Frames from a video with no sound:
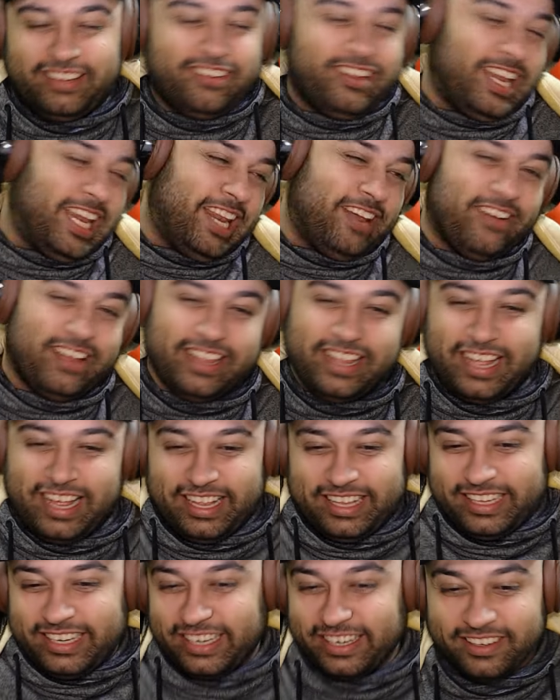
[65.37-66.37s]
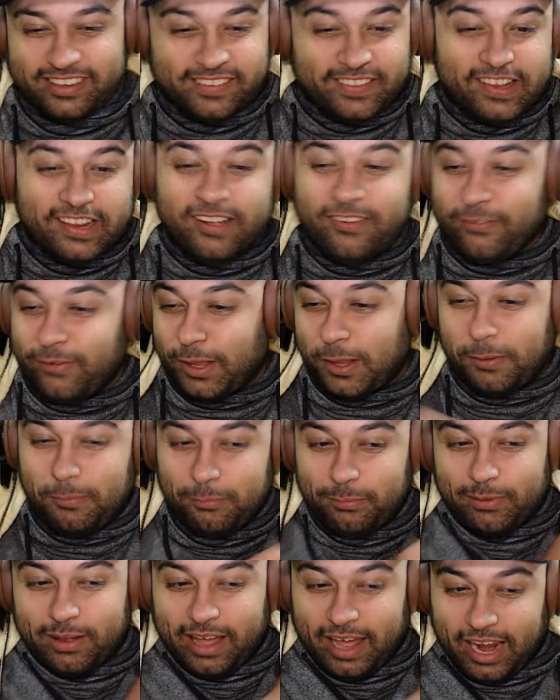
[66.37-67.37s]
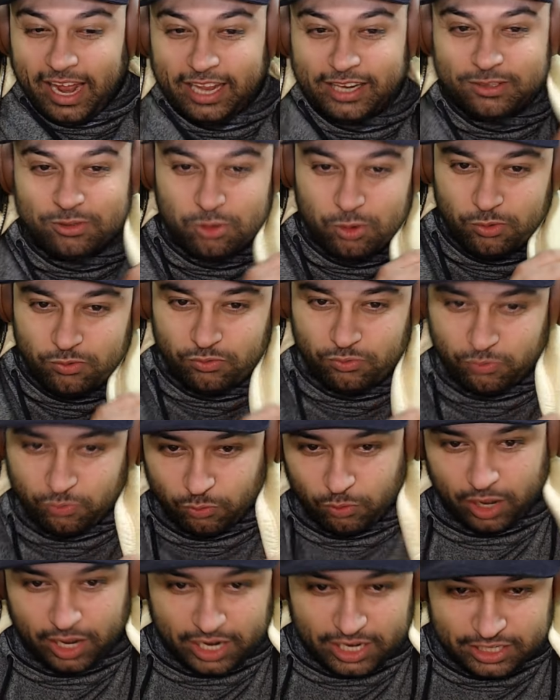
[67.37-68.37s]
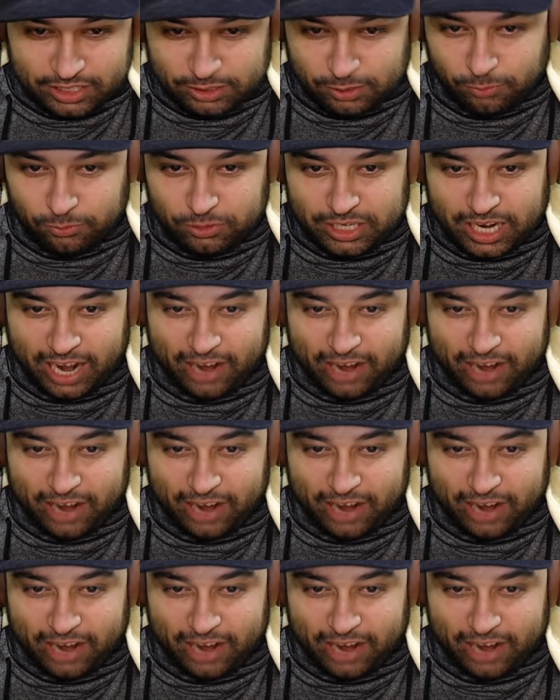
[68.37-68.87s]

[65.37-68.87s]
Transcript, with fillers: والله ما ادري راح نشوف وخلنا نشوف ايش راح